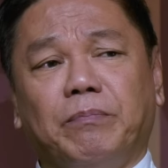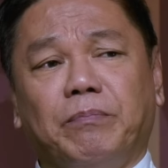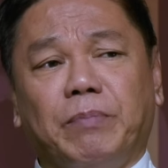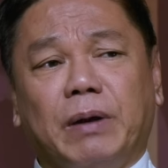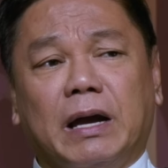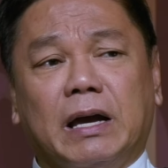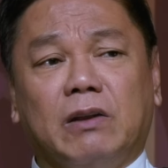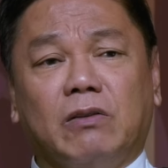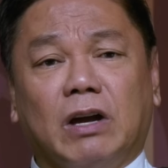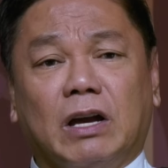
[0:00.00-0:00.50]

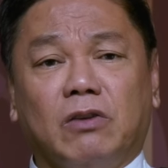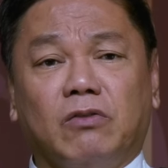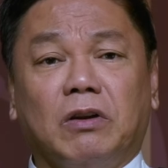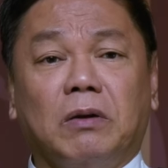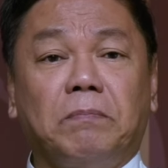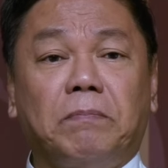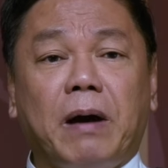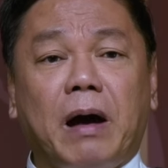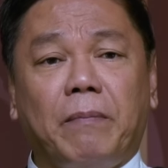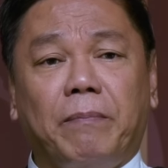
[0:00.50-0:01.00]
pagkaroon
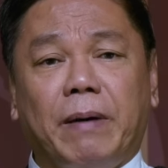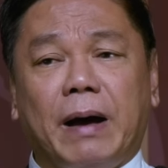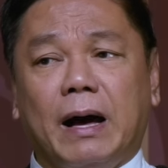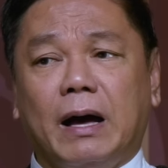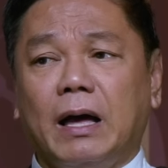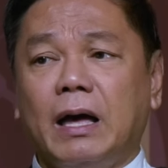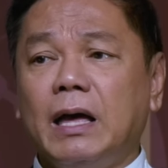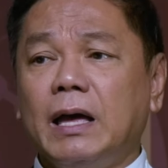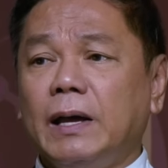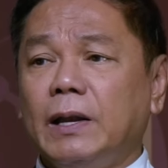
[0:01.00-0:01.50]
ng pakpak,
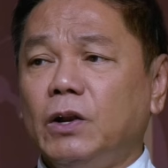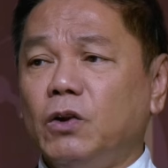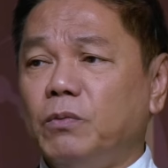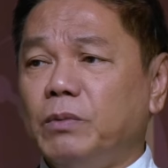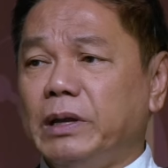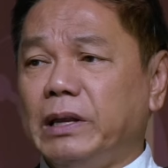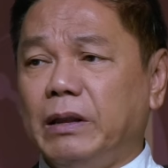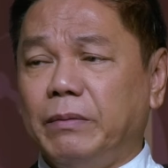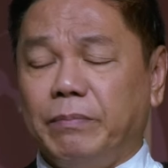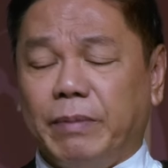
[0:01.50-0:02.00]

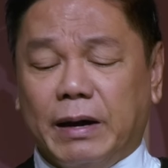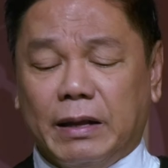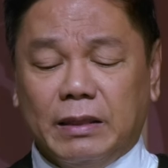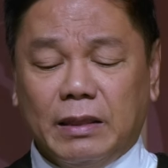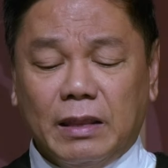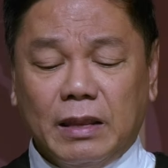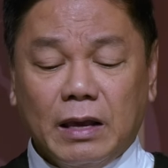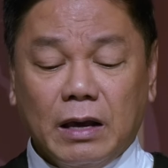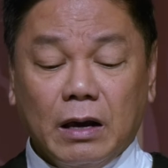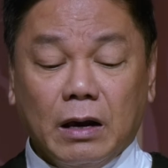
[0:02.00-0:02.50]
lumilipad,
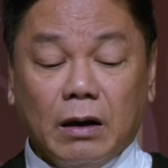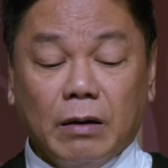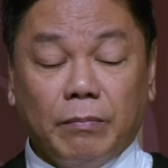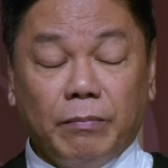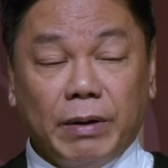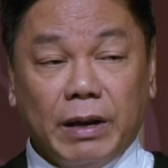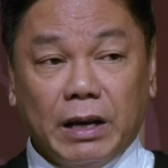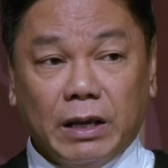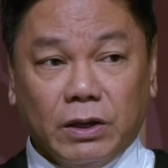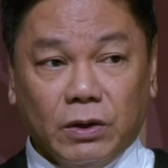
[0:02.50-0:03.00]

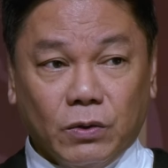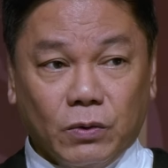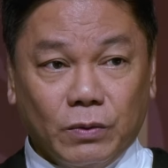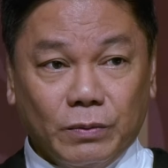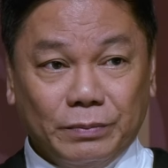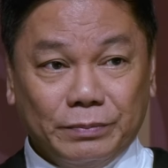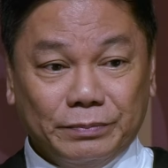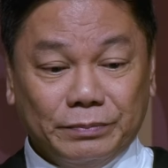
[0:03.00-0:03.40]
palayo.